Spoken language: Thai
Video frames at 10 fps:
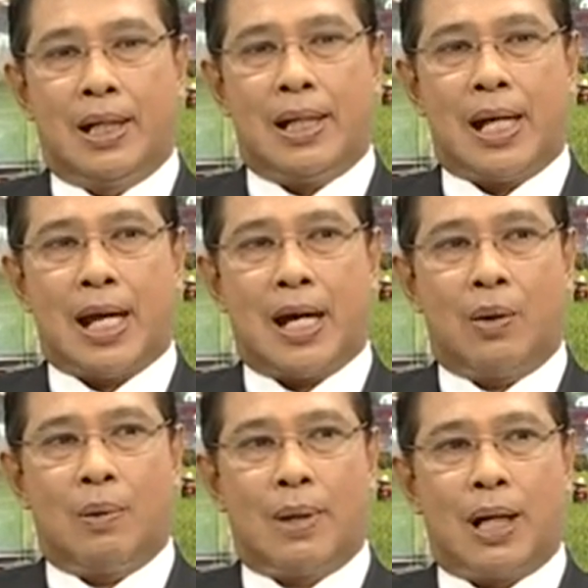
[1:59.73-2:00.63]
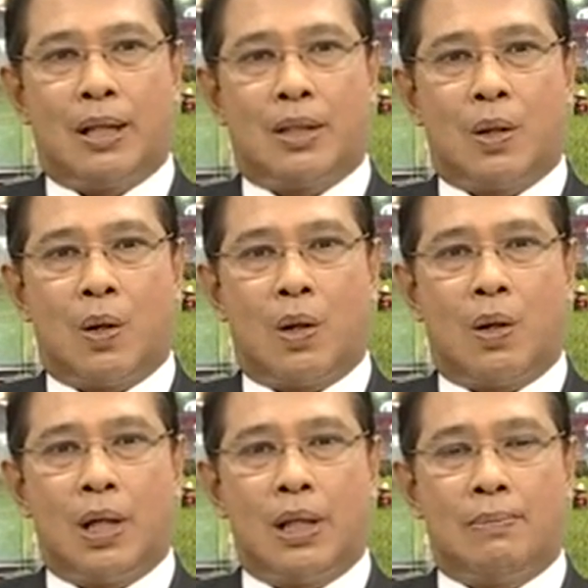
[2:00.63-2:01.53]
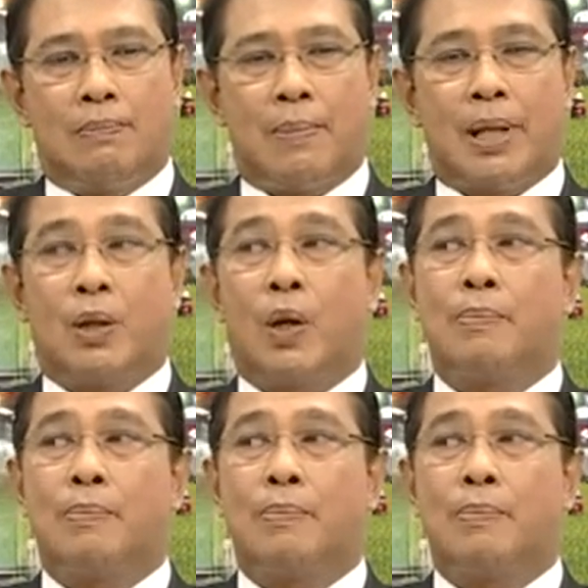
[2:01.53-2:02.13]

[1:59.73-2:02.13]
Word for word: ระยะทางรวมกัน200ประมาณ